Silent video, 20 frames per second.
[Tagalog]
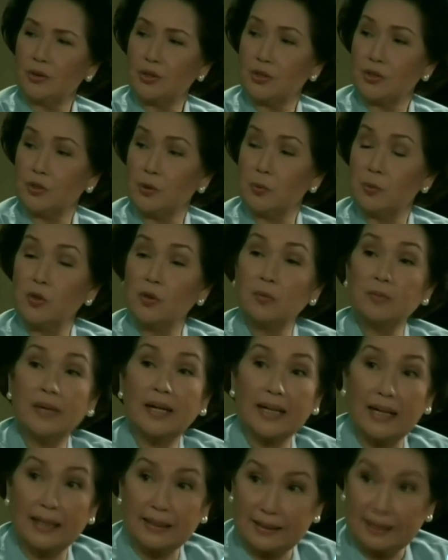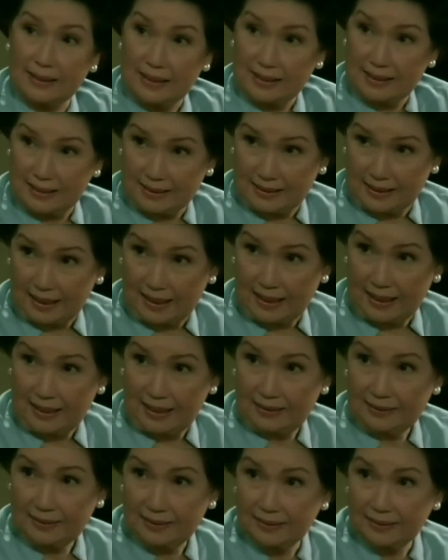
gusto mong mag-artista.